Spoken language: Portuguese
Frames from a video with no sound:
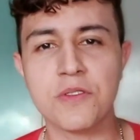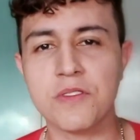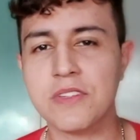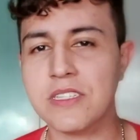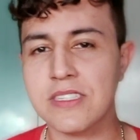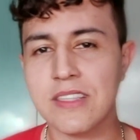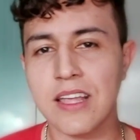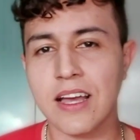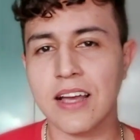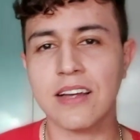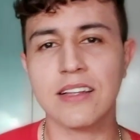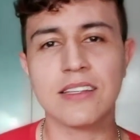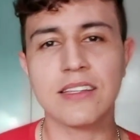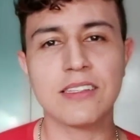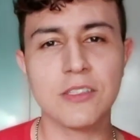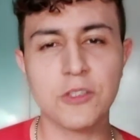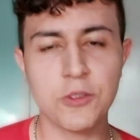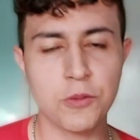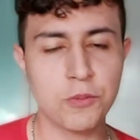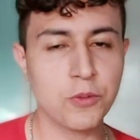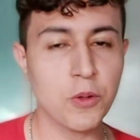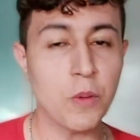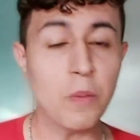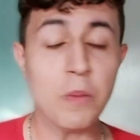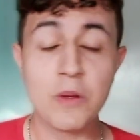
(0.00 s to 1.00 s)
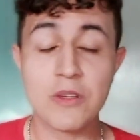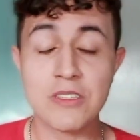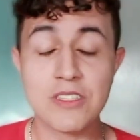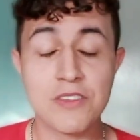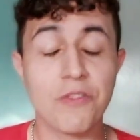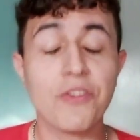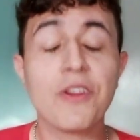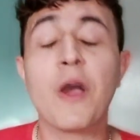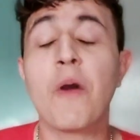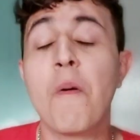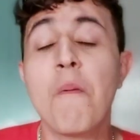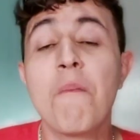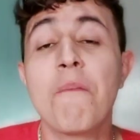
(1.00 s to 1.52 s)
você está cantando em público, você
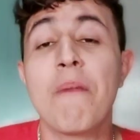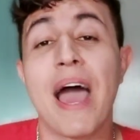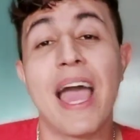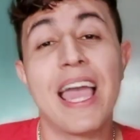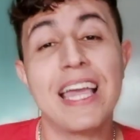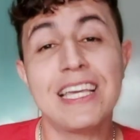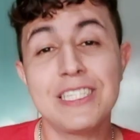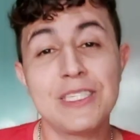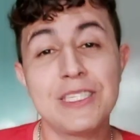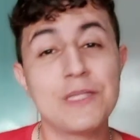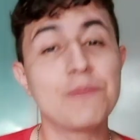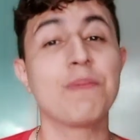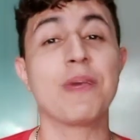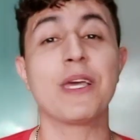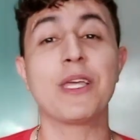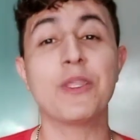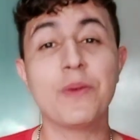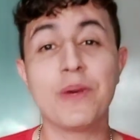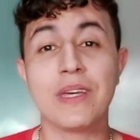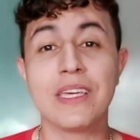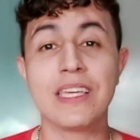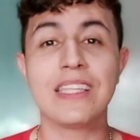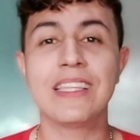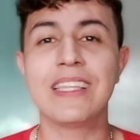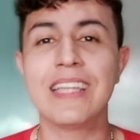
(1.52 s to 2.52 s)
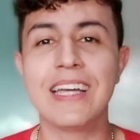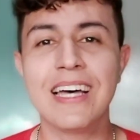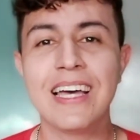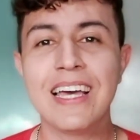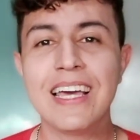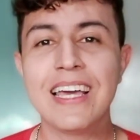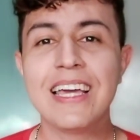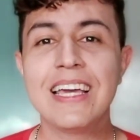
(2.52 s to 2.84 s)
fica com mais medo ainda